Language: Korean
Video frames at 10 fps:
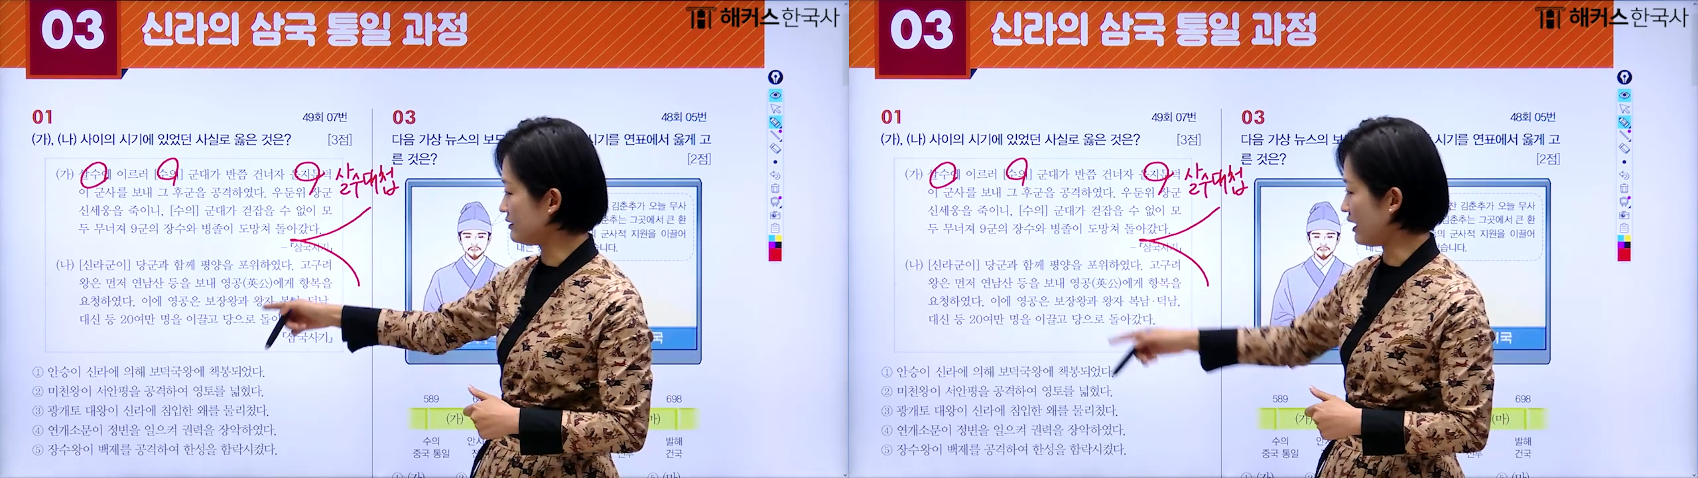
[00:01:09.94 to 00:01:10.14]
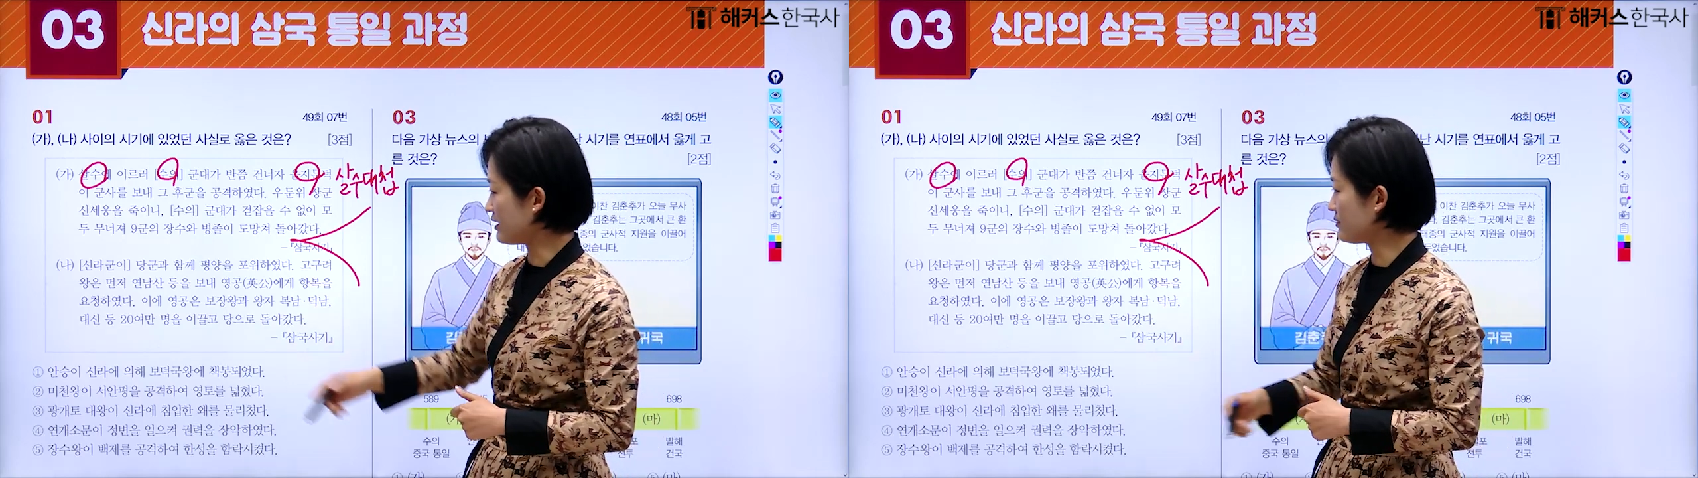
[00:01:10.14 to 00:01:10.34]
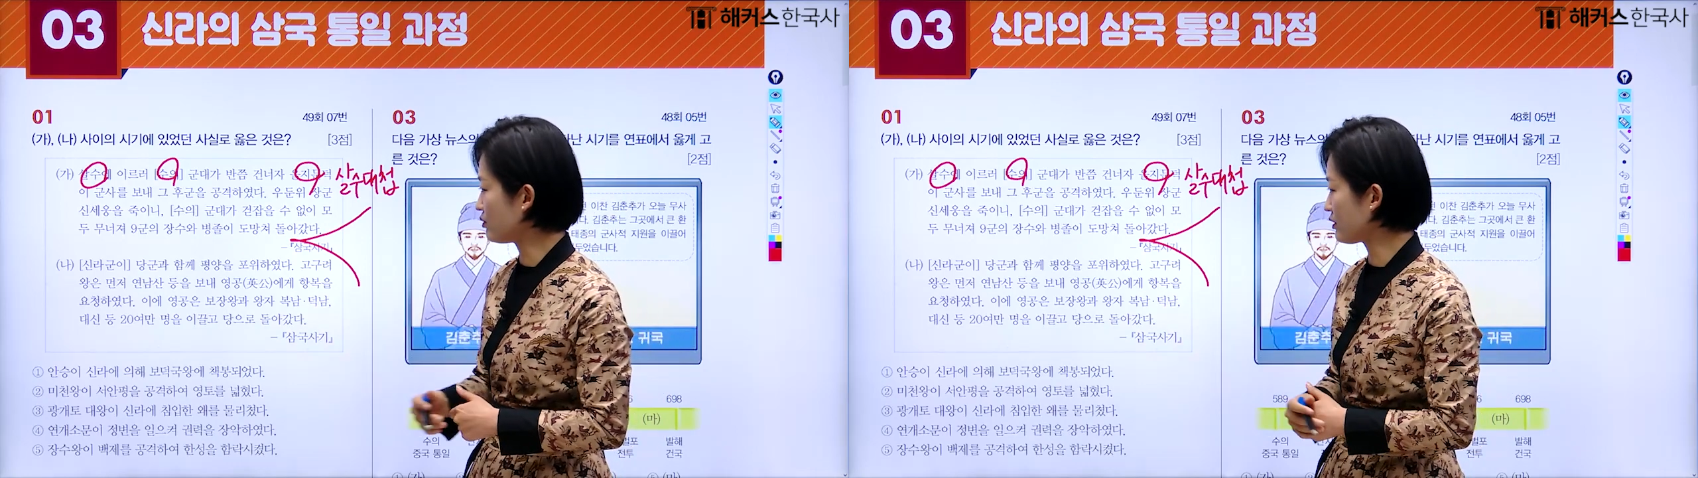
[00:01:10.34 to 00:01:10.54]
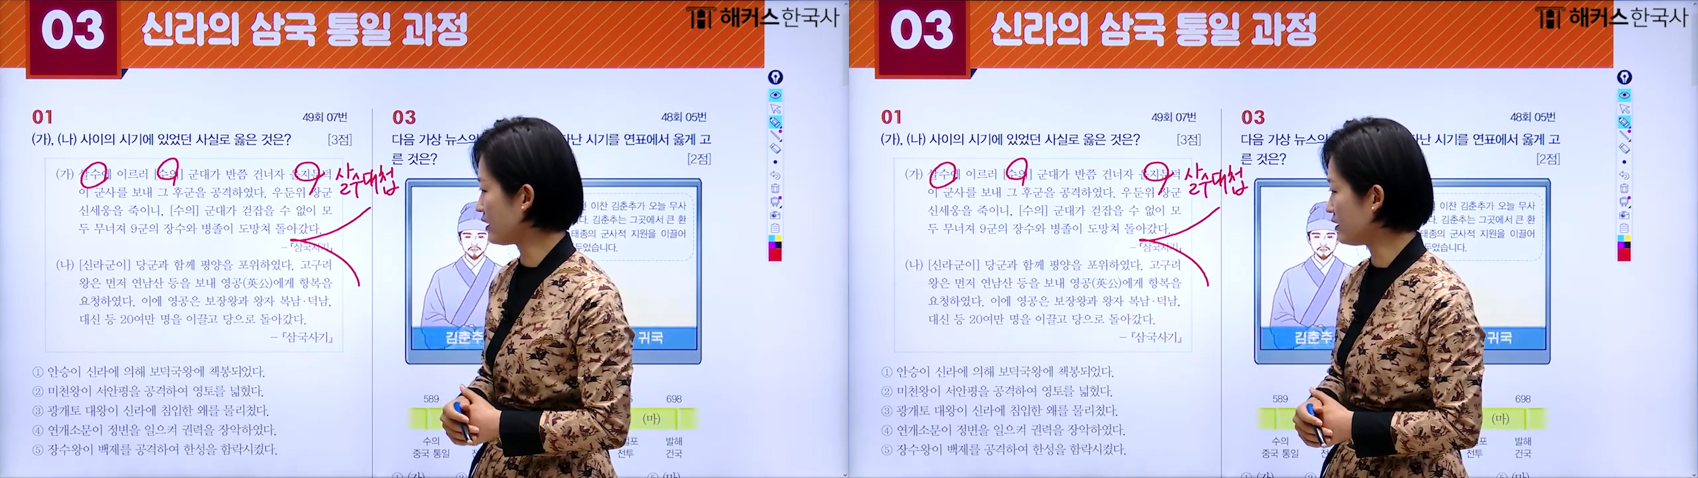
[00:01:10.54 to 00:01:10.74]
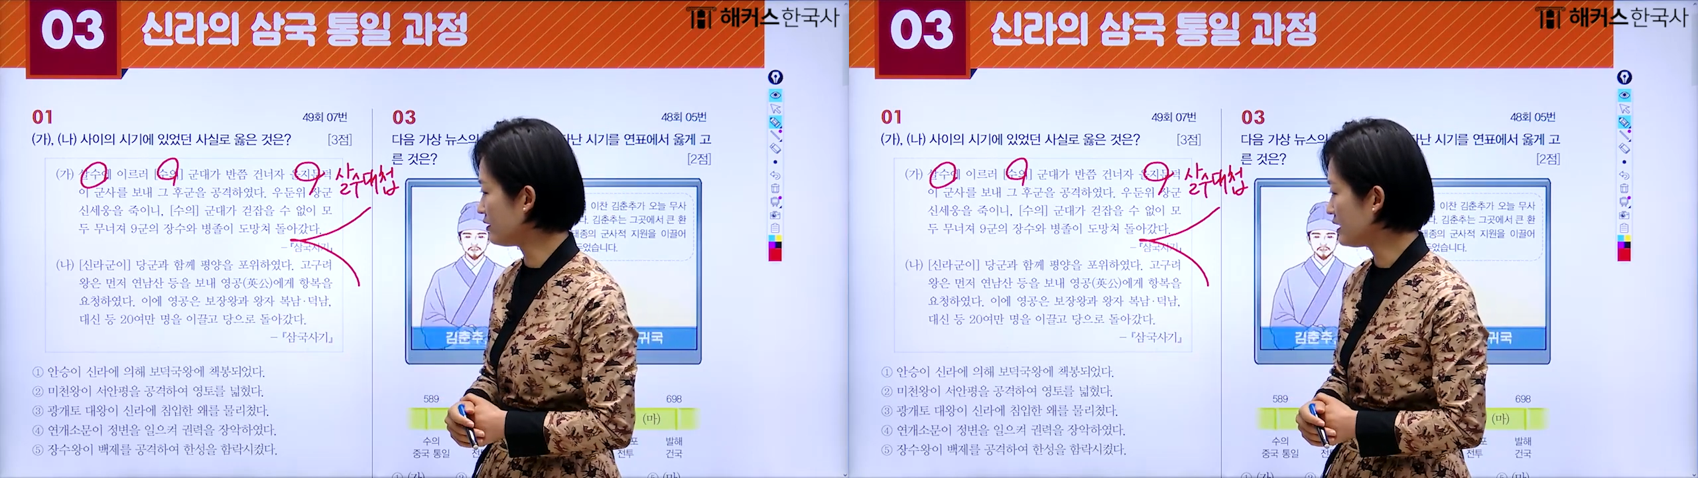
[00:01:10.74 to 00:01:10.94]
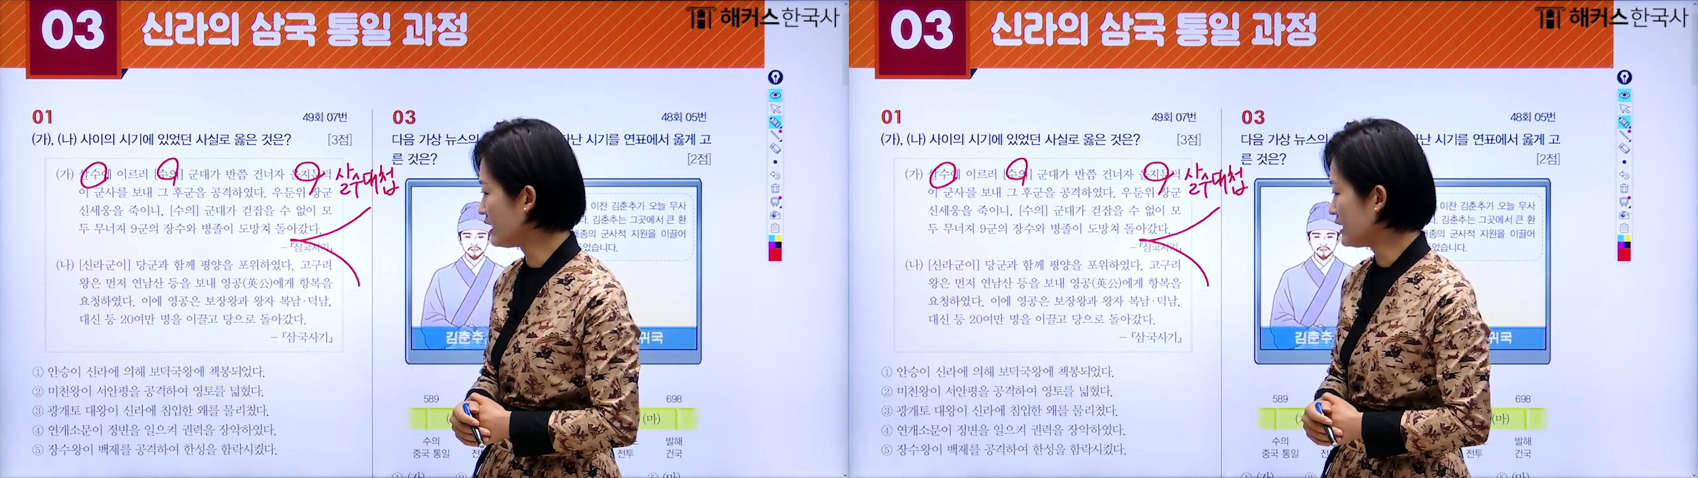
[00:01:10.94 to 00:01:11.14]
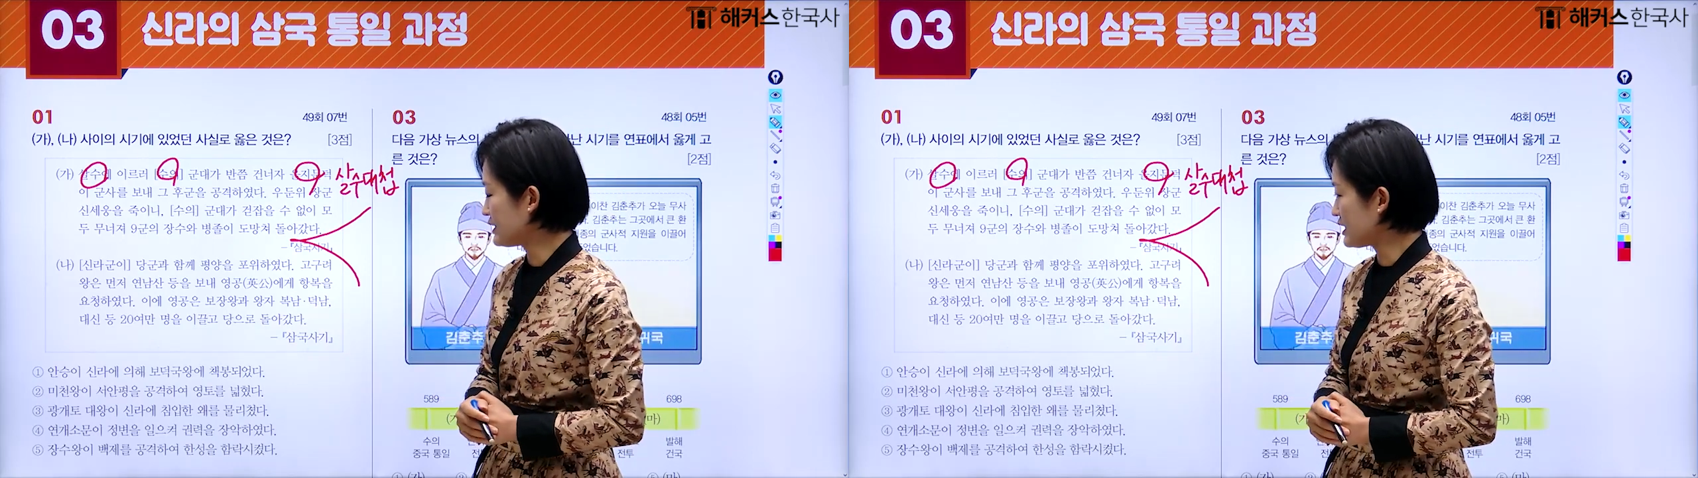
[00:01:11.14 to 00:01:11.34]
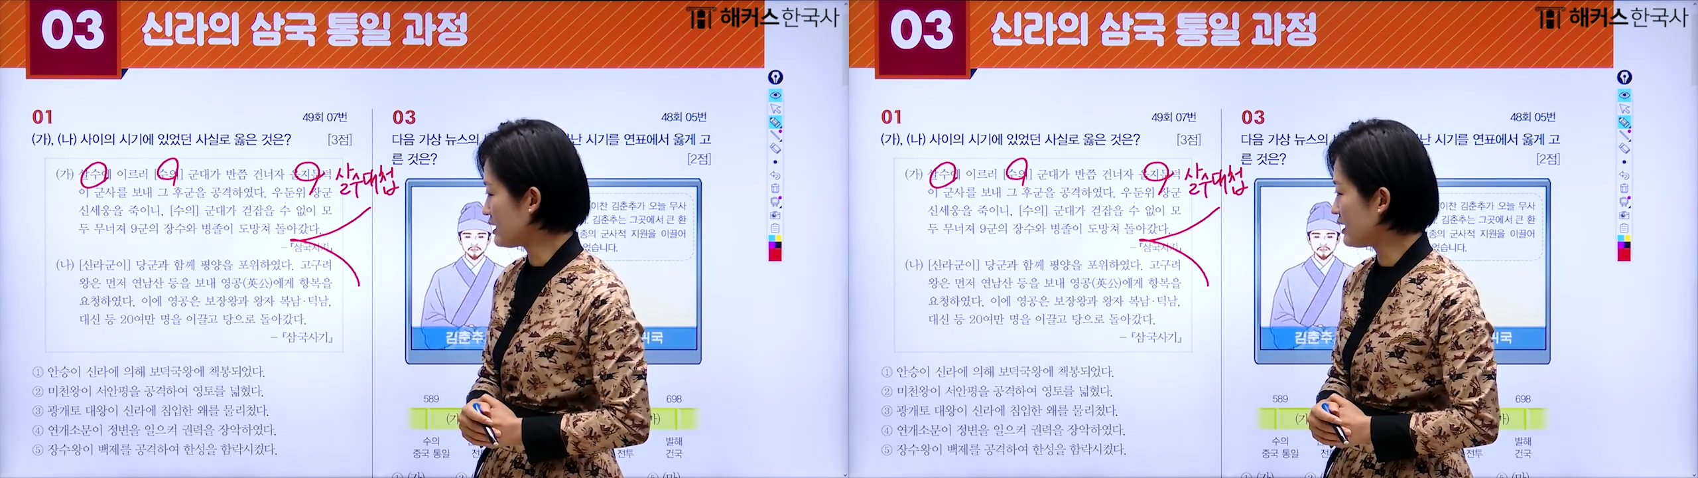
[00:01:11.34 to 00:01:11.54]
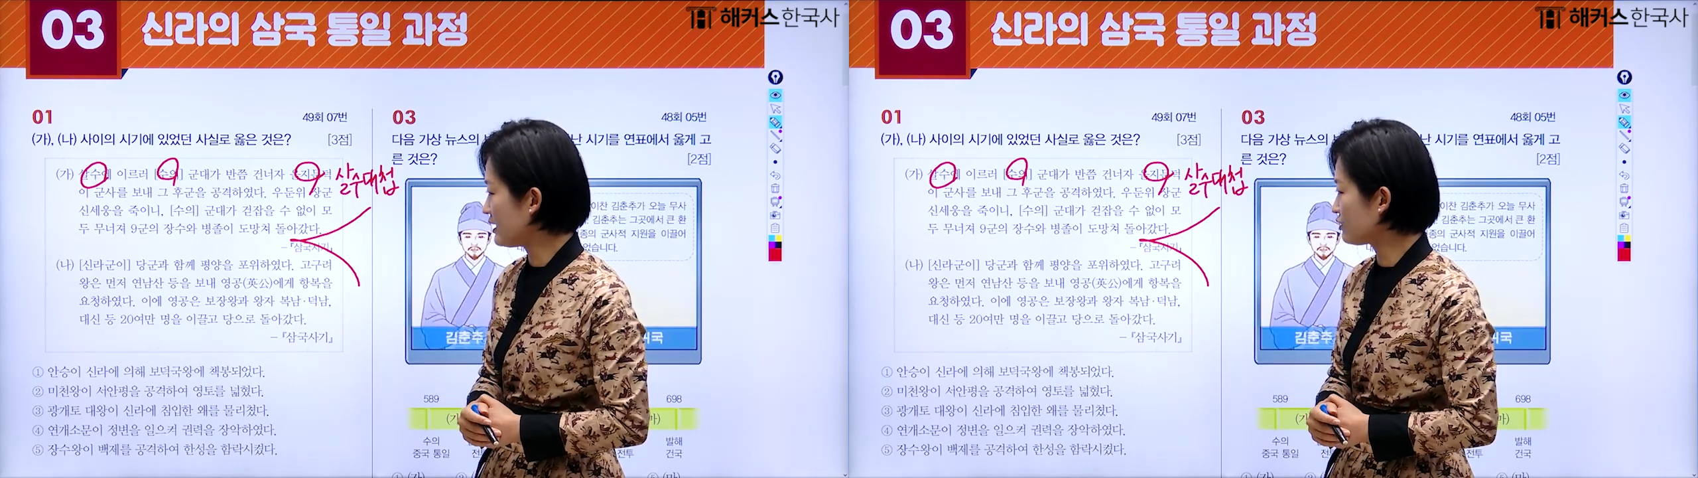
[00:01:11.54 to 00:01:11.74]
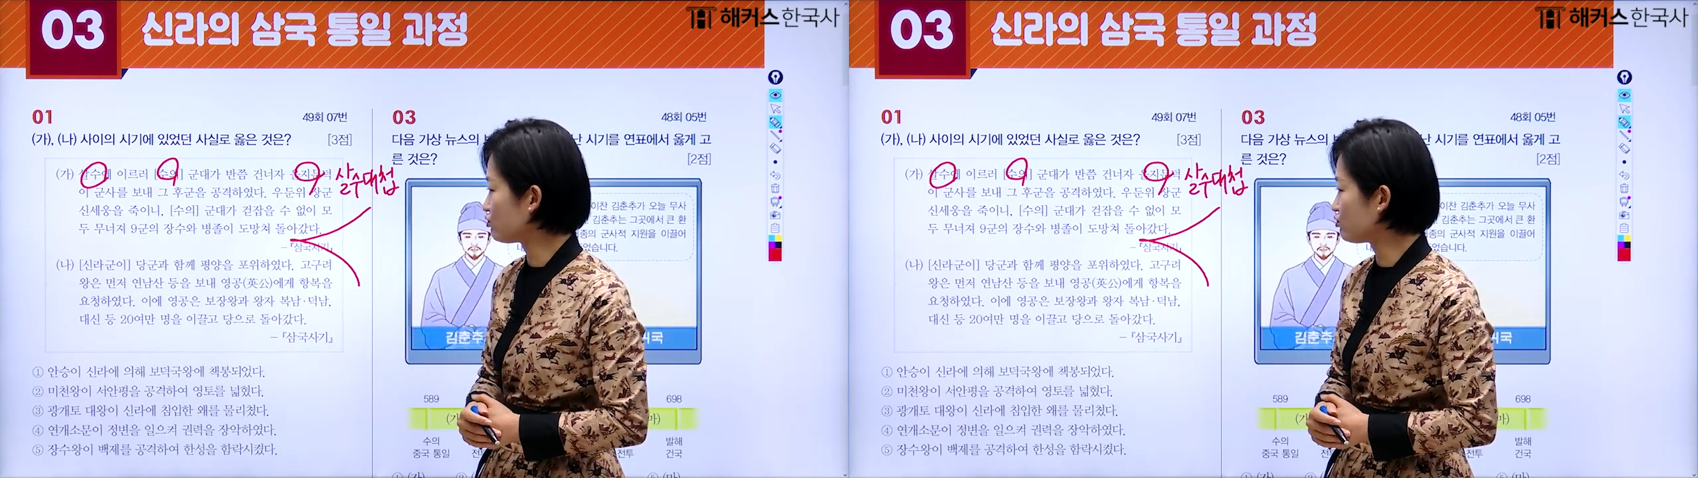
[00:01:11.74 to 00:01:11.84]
나를 볼게요. 신라의